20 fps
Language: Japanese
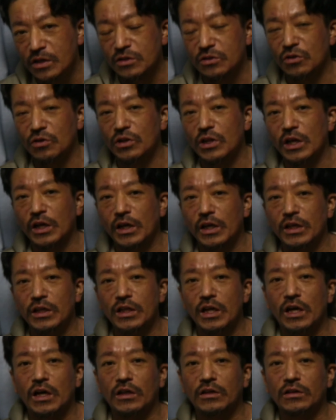それだけ言
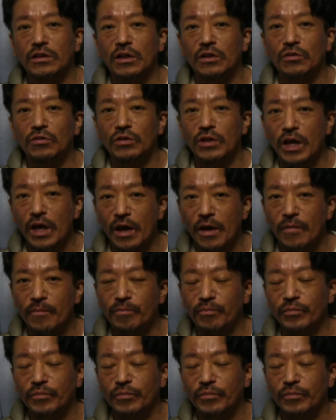いたかったので